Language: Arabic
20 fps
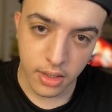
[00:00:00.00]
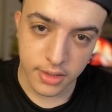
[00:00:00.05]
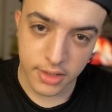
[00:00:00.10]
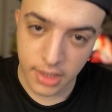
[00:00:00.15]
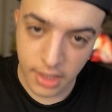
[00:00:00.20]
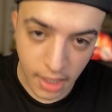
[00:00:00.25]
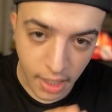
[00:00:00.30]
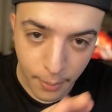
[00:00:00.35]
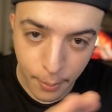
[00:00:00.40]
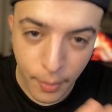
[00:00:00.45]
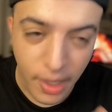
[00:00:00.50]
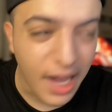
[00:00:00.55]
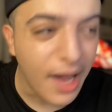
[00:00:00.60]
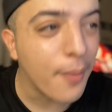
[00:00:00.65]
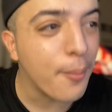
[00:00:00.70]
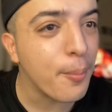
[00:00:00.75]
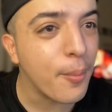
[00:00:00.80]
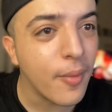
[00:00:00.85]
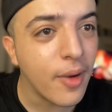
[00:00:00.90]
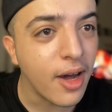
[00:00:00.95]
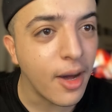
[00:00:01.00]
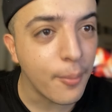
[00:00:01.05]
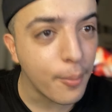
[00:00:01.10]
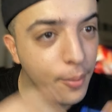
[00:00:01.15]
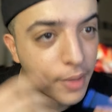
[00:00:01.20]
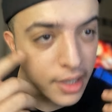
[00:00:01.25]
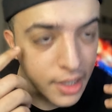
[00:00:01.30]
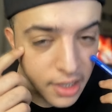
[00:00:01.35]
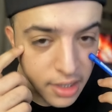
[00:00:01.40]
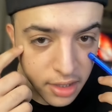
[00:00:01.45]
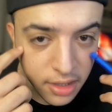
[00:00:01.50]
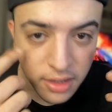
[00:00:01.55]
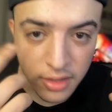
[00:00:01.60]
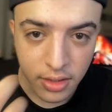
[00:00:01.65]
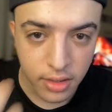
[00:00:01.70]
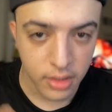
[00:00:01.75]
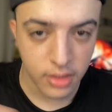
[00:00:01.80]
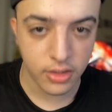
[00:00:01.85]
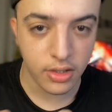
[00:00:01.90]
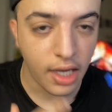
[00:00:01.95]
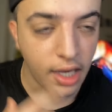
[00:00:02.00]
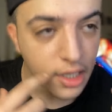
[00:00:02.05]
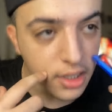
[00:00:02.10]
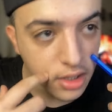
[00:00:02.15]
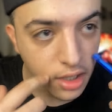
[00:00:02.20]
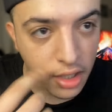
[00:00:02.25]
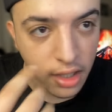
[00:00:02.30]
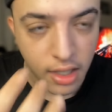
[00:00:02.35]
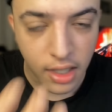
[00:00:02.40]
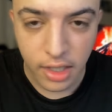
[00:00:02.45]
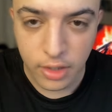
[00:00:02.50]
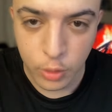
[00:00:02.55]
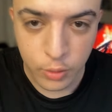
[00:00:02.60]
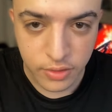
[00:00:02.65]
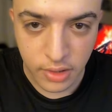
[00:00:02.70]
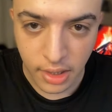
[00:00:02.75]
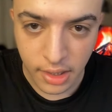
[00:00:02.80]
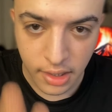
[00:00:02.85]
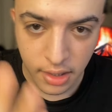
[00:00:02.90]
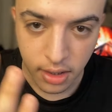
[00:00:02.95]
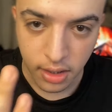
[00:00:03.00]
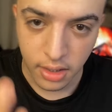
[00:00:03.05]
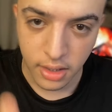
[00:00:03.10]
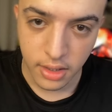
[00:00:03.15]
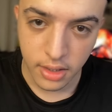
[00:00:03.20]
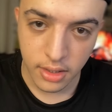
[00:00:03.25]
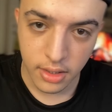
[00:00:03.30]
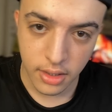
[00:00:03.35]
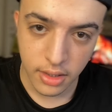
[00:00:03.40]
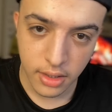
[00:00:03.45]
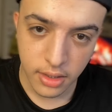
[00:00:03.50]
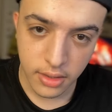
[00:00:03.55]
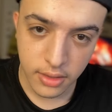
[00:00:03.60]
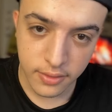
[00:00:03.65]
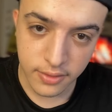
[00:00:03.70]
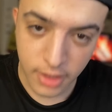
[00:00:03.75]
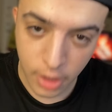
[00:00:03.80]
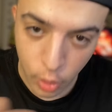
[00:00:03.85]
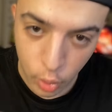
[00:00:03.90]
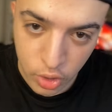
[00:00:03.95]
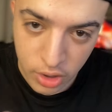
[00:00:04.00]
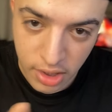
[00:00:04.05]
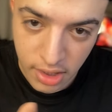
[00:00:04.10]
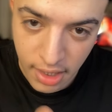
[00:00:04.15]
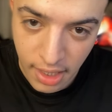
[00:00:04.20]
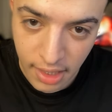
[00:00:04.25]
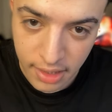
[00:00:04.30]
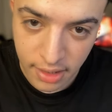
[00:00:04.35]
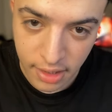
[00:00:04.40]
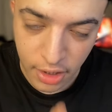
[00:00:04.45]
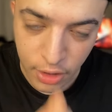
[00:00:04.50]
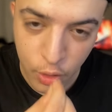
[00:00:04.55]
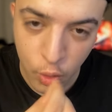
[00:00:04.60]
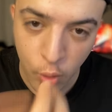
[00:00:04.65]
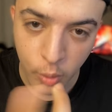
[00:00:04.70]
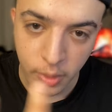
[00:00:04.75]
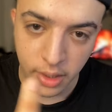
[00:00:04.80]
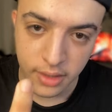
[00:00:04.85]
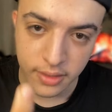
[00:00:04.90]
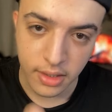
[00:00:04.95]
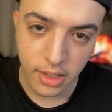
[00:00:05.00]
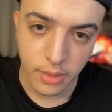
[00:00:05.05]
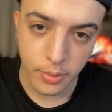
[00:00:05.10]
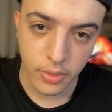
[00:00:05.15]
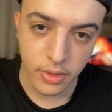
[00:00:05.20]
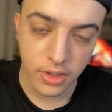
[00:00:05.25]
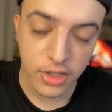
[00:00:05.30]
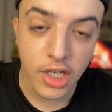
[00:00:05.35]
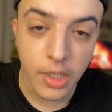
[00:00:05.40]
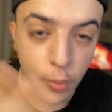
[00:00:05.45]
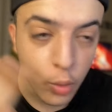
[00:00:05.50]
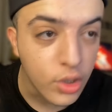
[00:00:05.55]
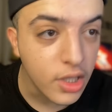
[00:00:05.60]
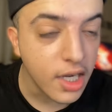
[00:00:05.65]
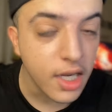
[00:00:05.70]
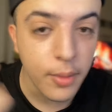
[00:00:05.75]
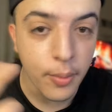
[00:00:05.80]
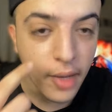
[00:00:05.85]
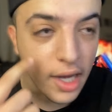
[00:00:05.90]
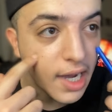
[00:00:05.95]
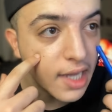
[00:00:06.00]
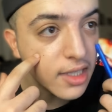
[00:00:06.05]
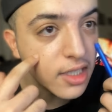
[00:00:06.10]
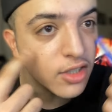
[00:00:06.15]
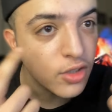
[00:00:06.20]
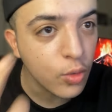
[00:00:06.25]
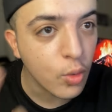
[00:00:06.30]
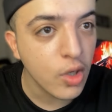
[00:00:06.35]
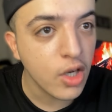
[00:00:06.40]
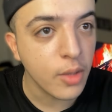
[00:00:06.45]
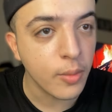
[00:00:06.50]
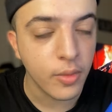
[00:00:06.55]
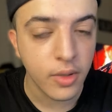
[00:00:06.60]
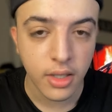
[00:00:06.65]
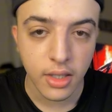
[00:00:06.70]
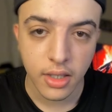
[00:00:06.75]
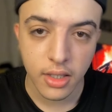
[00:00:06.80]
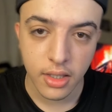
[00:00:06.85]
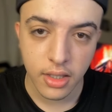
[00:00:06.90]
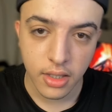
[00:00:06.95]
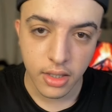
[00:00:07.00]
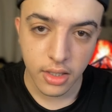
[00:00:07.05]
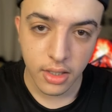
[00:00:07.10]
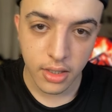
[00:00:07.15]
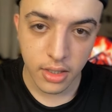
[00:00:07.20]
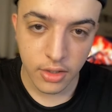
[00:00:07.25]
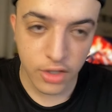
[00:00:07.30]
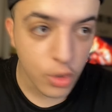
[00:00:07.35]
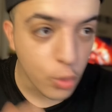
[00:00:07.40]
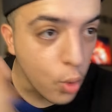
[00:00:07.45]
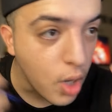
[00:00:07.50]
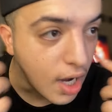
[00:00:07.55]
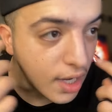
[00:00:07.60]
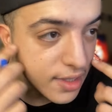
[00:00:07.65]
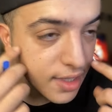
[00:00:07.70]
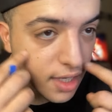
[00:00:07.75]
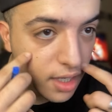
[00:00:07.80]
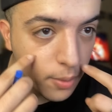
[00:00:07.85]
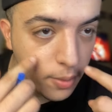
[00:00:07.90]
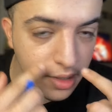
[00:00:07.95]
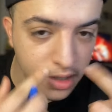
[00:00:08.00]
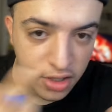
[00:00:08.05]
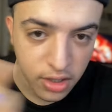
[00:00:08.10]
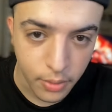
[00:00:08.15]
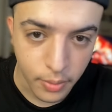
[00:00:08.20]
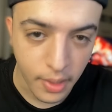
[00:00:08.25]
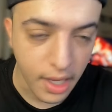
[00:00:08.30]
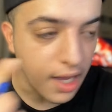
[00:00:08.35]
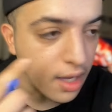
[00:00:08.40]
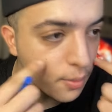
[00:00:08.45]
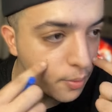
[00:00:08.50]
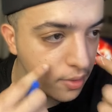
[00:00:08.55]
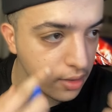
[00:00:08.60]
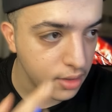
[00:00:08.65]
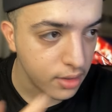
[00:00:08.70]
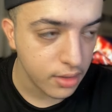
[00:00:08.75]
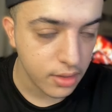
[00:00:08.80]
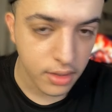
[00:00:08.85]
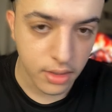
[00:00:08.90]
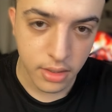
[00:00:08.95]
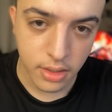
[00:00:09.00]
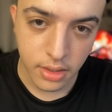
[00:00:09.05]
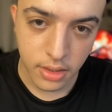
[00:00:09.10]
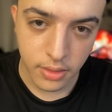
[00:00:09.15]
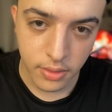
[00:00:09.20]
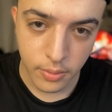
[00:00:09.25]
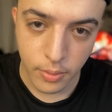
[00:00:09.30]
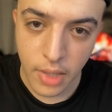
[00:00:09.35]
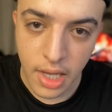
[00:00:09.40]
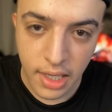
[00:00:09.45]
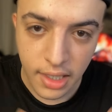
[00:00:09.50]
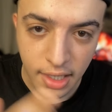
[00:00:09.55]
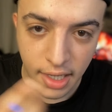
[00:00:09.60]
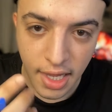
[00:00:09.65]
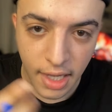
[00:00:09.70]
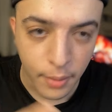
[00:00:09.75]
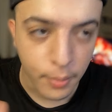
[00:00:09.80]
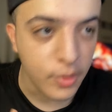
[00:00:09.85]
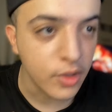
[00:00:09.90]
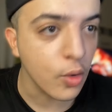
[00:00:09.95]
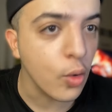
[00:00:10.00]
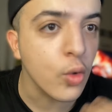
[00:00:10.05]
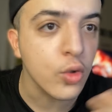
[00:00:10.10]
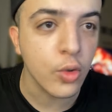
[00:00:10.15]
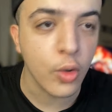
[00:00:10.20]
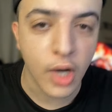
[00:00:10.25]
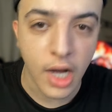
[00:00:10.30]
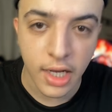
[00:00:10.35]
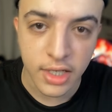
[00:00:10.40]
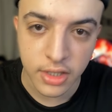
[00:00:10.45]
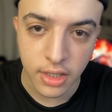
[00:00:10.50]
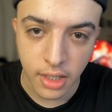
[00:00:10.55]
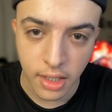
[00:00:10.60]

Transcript: عم عمرني نتخيل انك غتوصل لي زيرو شي كادري حشومه صاحبي حتى المدرب ما قادرش تقول لهم شي واحد يخبط الشبكه خبط مالك لاعب مضغوط وراجع